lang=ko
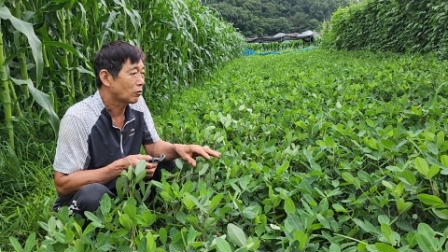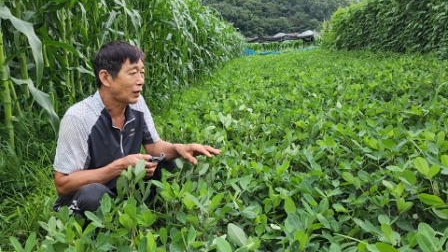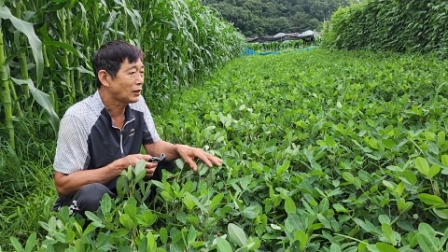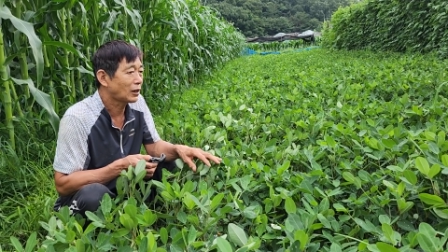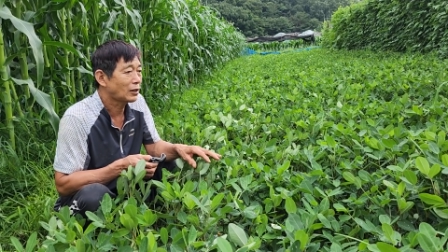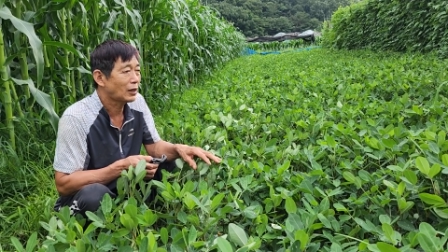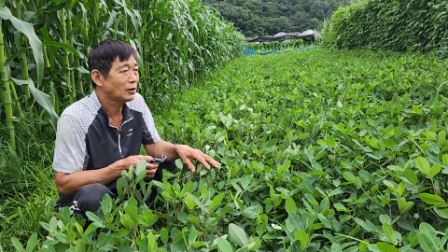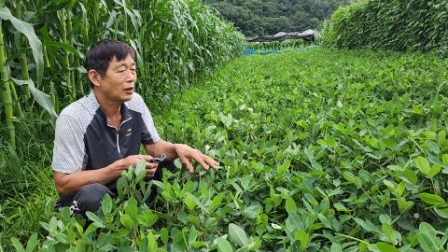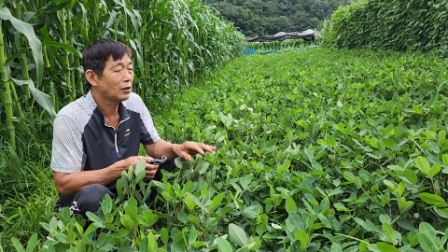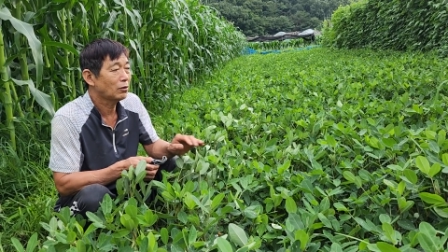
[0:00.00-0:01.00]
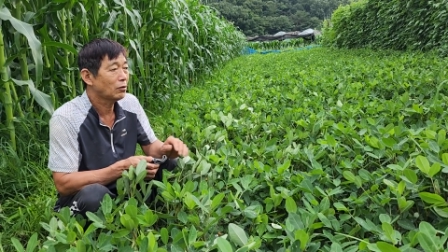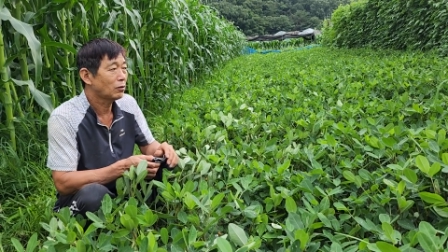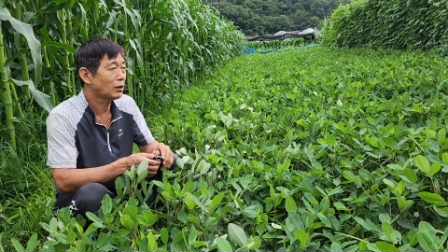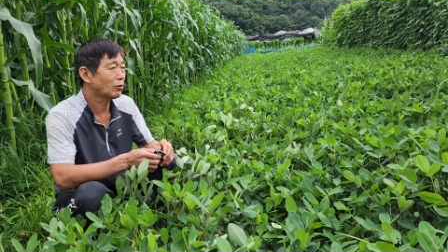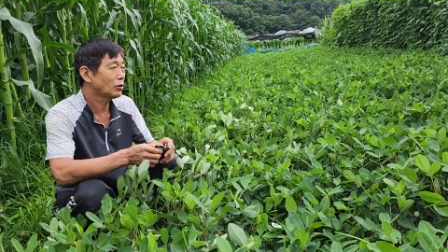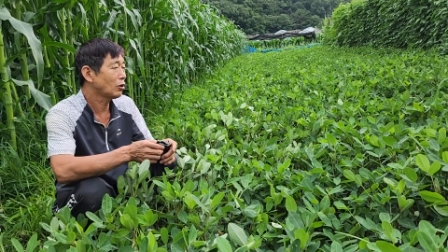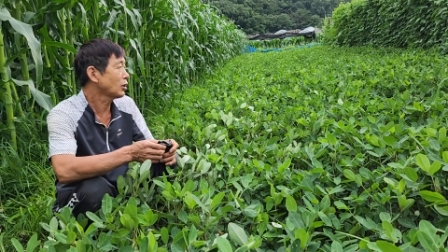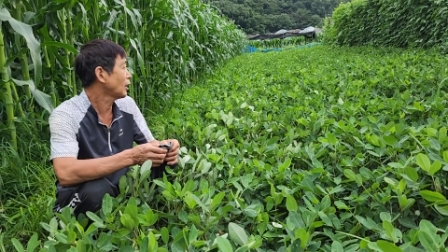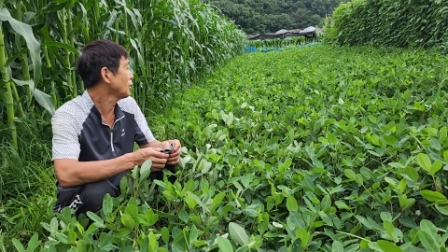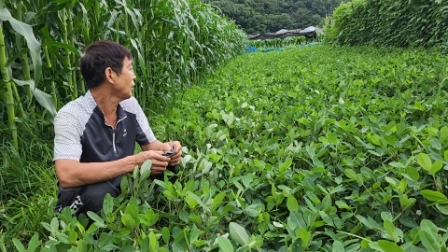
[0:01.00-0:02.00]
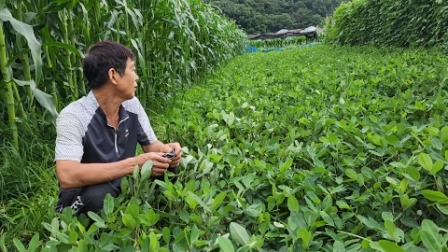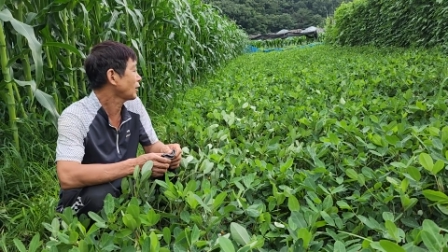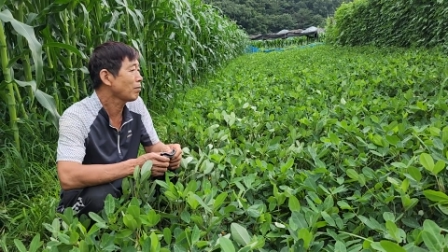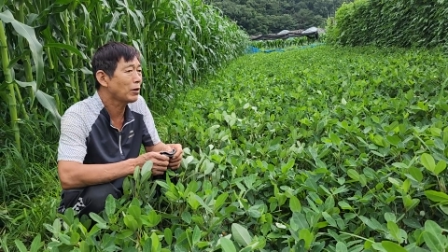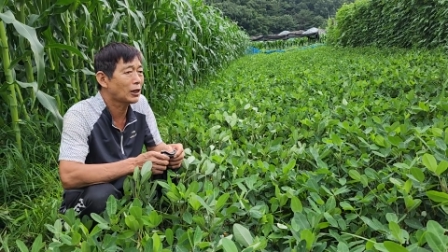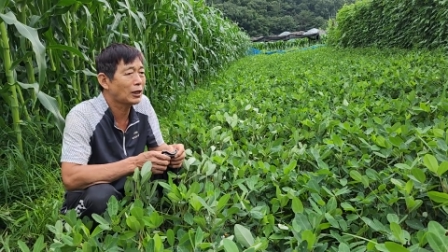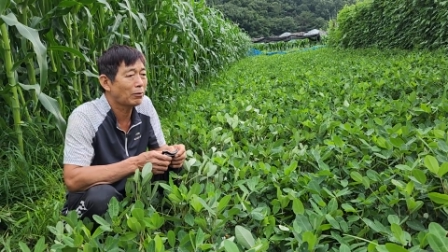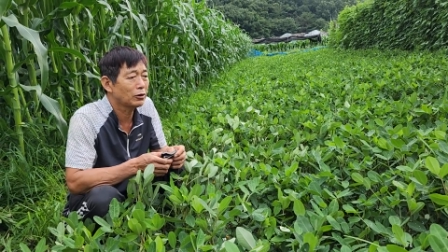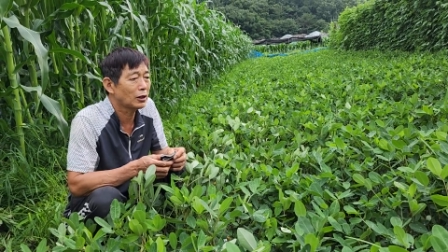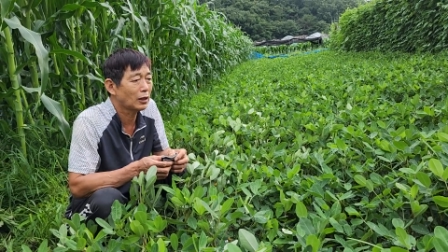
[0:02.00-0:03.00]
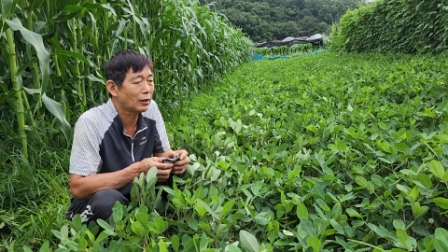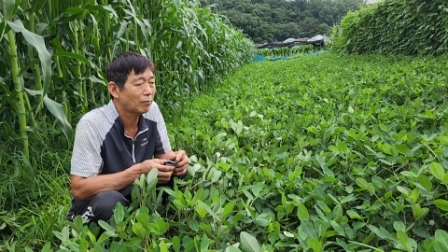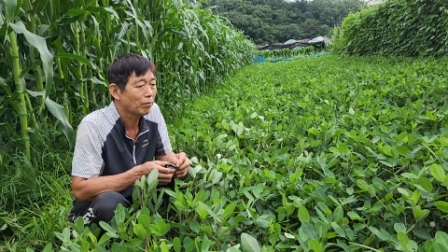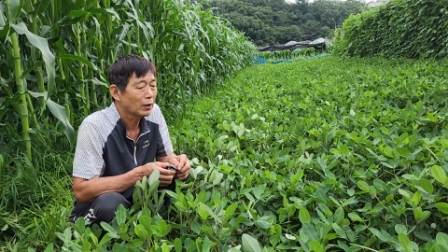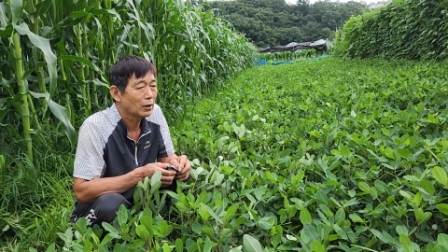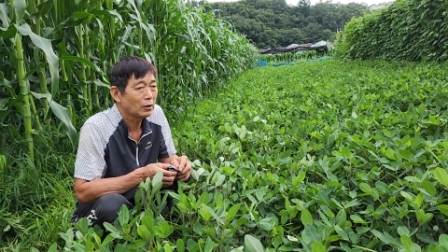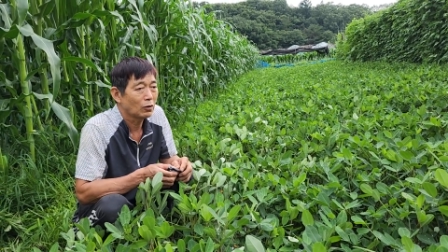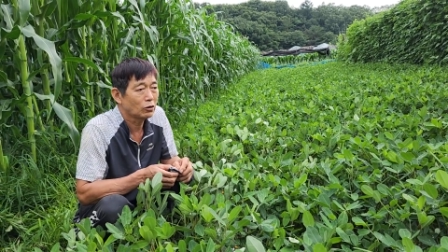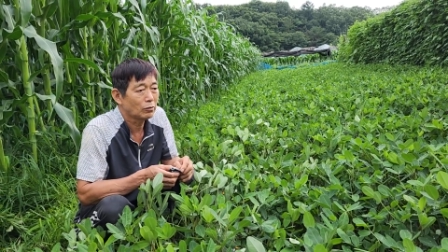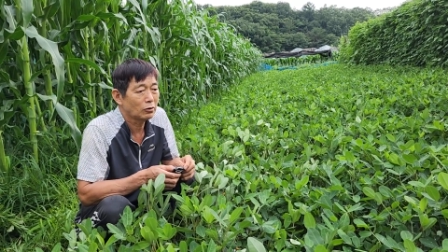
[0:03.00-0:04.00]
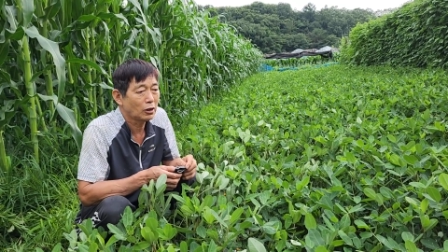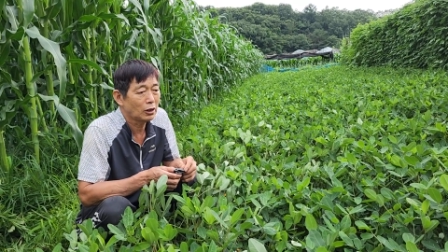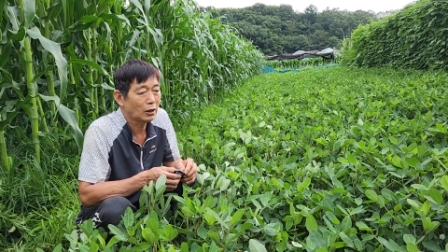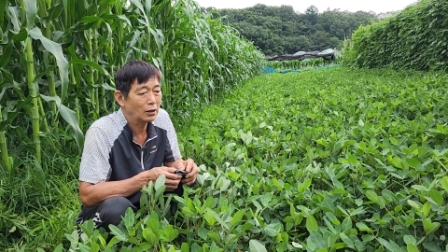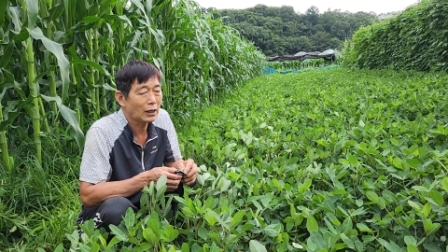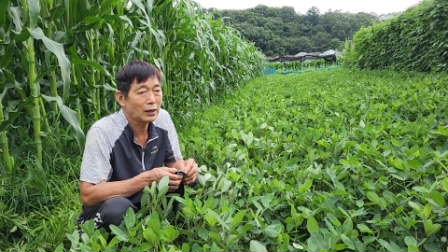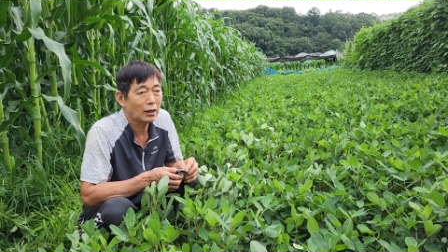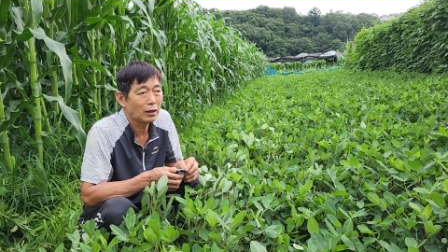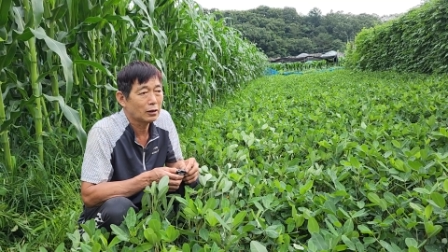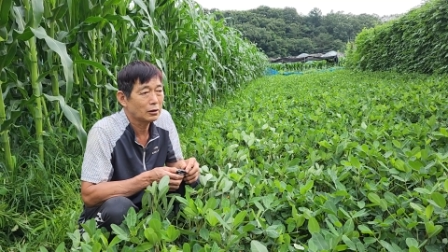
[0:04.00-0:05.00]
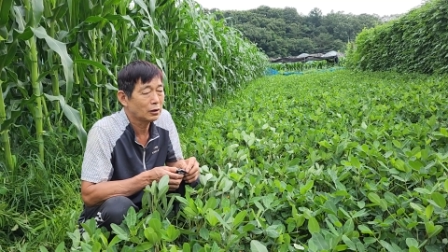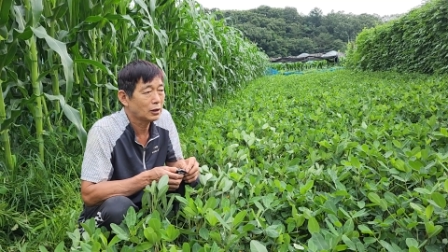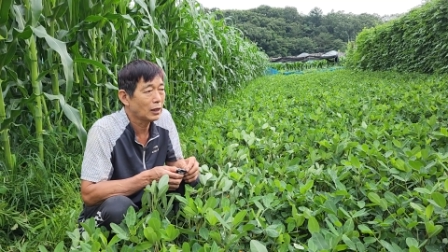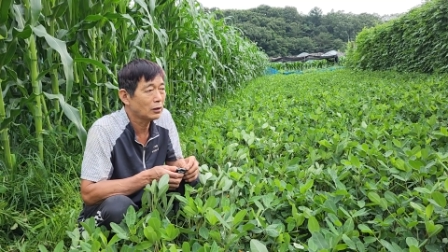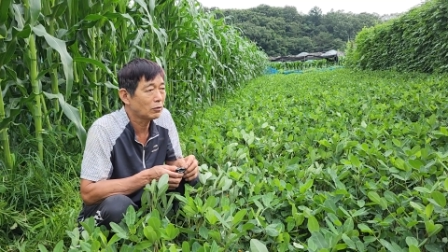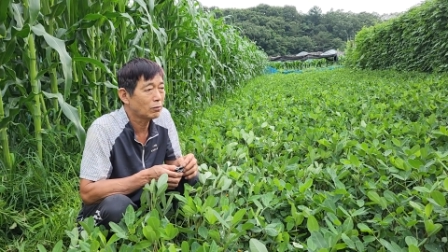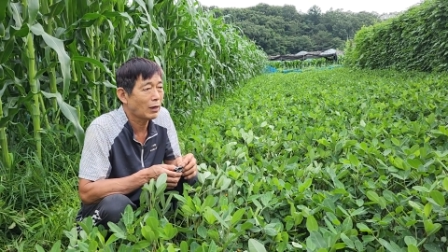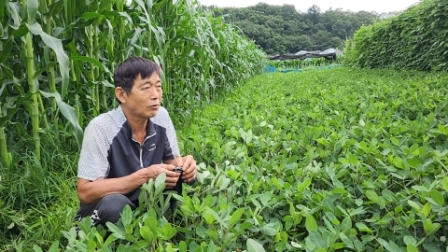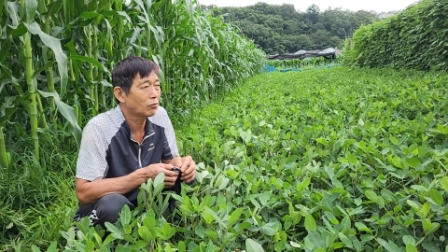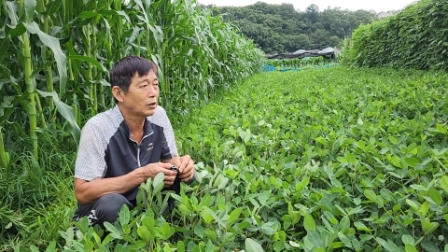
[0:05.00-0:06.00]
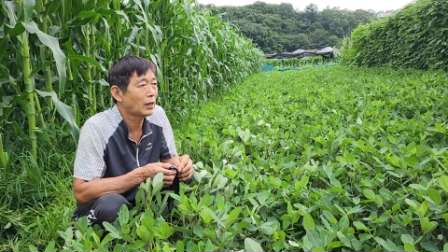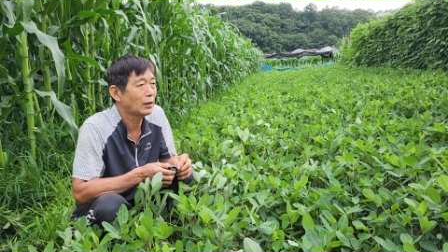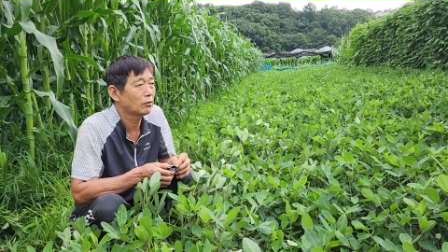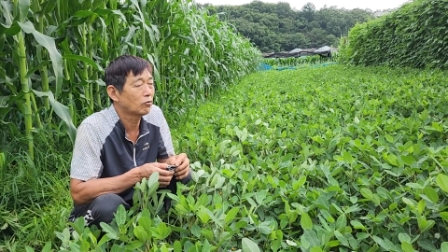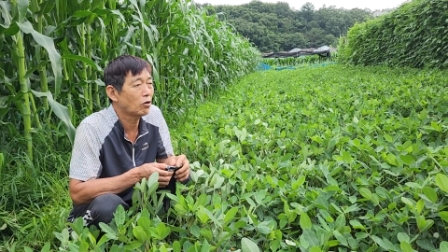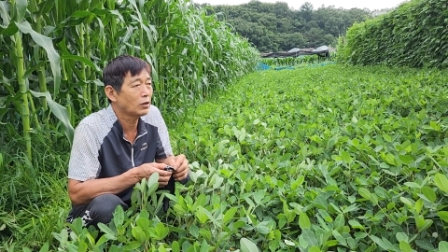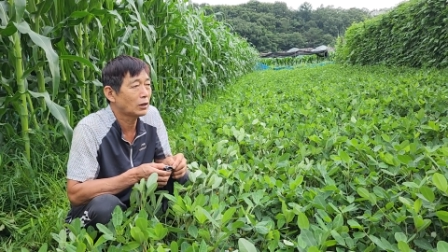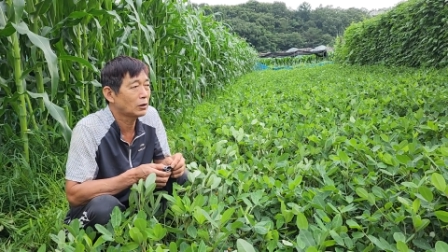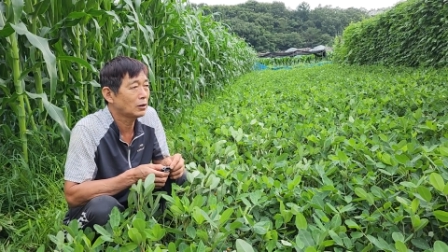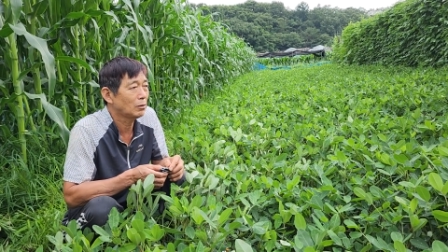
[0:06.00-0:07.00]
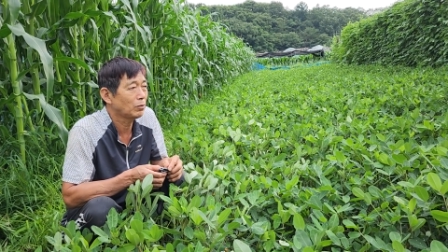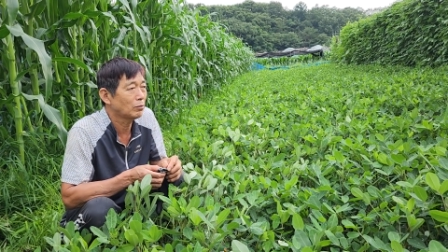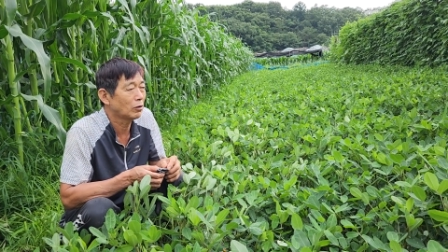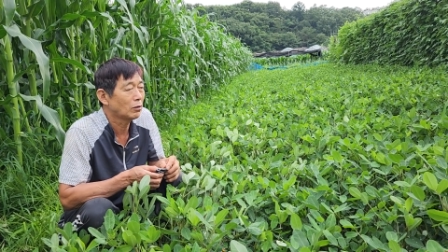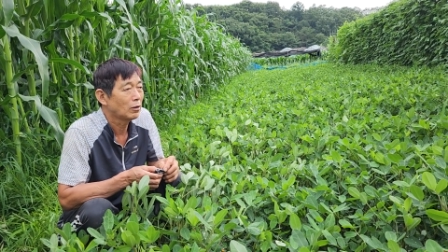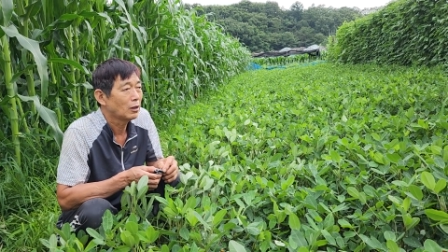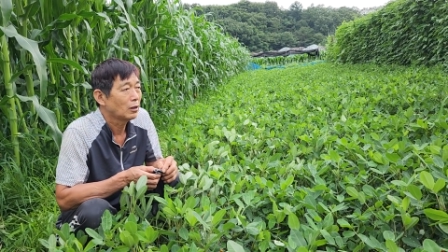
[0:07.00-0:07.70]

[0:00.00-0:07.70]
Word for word: 관찰을 하셔야 되고 그리고 이제 여기가 이제 산맥지다 보니까 요즘은 이제 산에 이제 새들도 많고 그래가지고 꿩이라든지 뭐